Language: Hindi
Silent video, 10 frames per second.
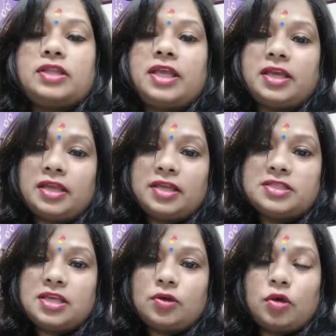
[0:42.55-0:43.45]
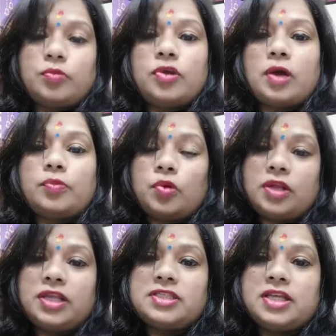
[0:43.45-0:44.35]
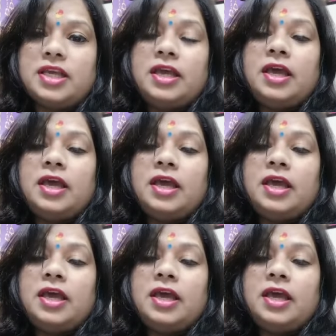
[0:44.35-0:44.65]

देखने से और बुरा बोलने से